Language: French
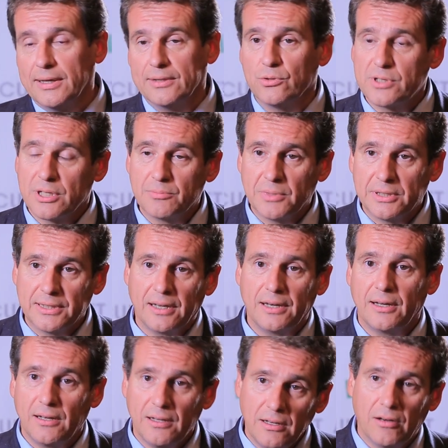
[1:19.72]
et de cette
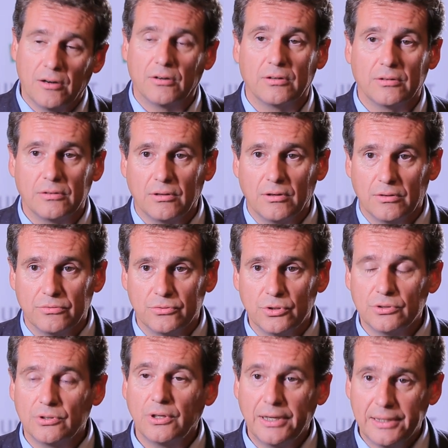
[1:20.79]
manière-là, en, en,
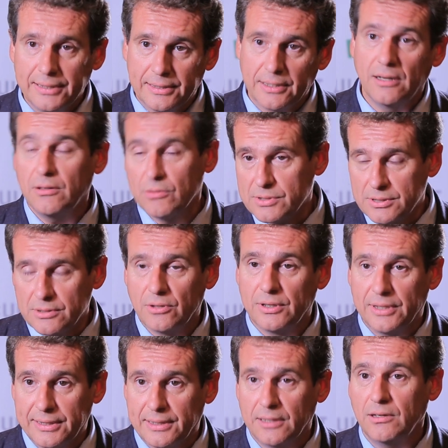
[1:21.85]
venant dans l'ALECA, en signant
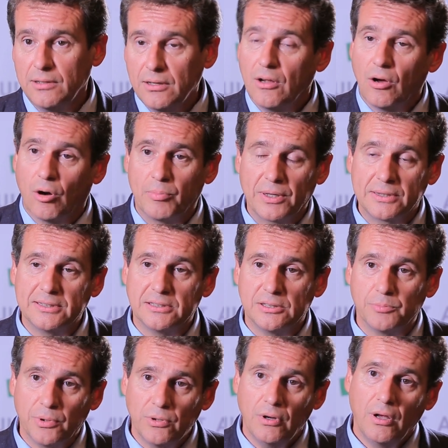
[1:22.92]
l'ALECA, en
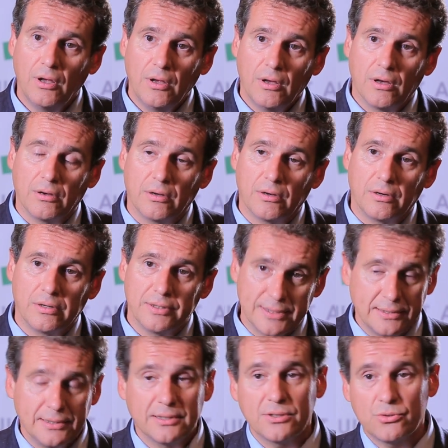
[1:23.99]
participant, les
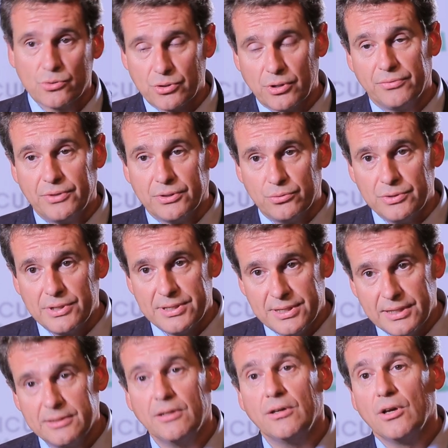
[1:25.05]
indications géographiques
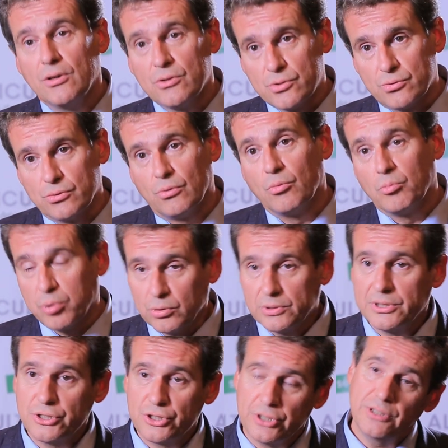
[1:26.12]
tunisiennes seront
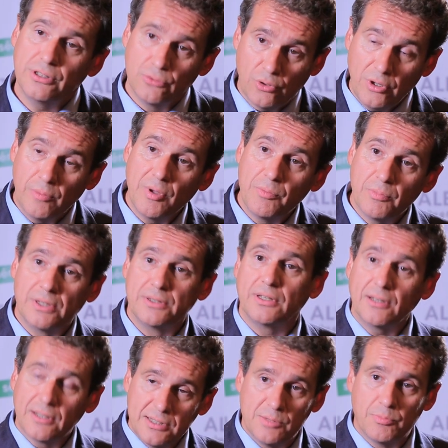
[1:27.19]
protégées de la même
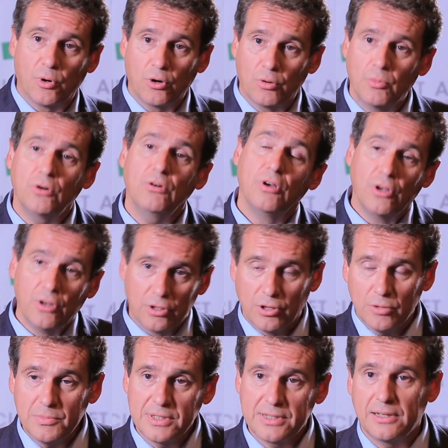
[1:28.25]
manière réciproquement
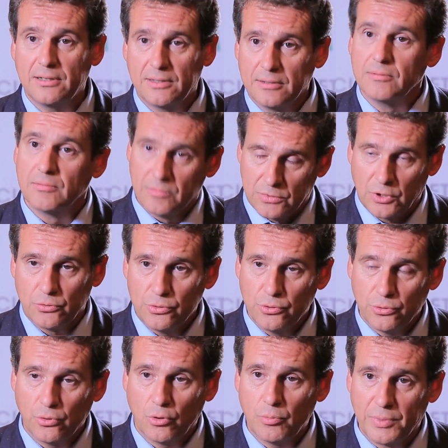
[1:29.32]
comme celles dans
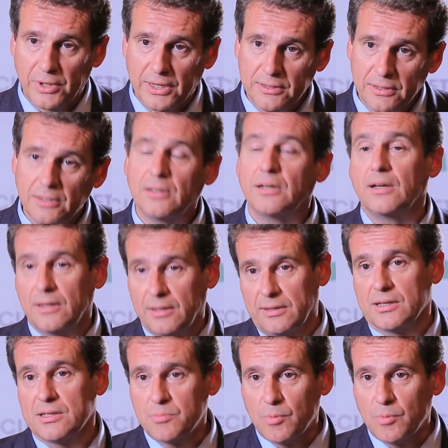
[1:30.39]
l'Union européenne. Et à